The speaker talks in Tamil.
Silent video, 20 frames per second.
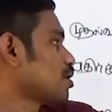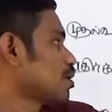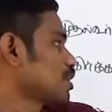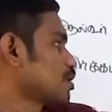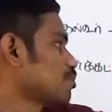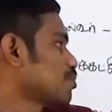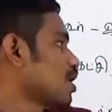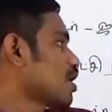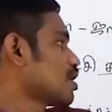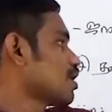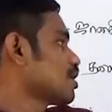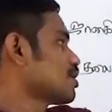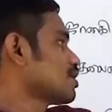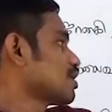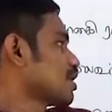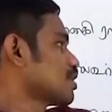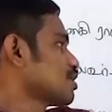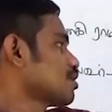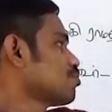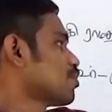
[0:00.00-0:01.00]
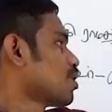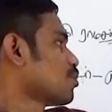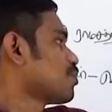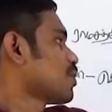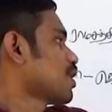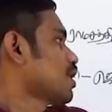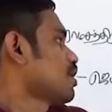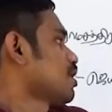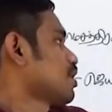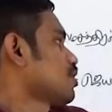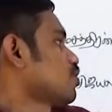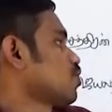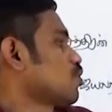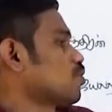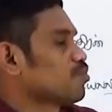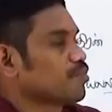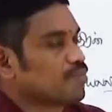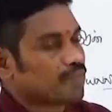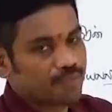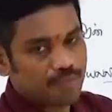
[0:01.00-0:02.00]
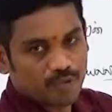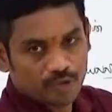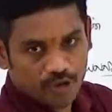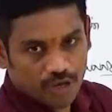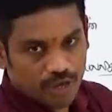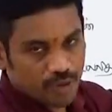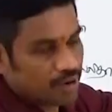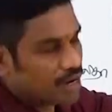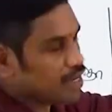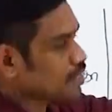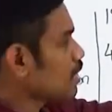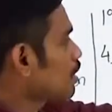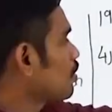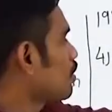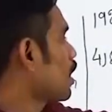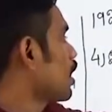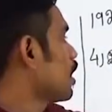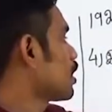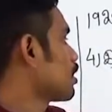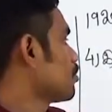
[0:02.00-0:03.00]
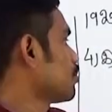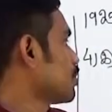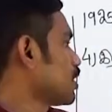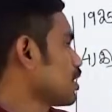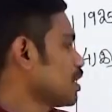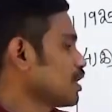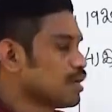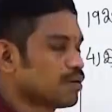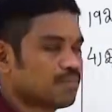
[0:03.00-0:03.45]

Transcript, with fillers: மா அந்த மாநாடு நடந்தது பம்பாயில் நடந்திருக்கும் முக்கியமான தலைவர் யார் அப்படின்னா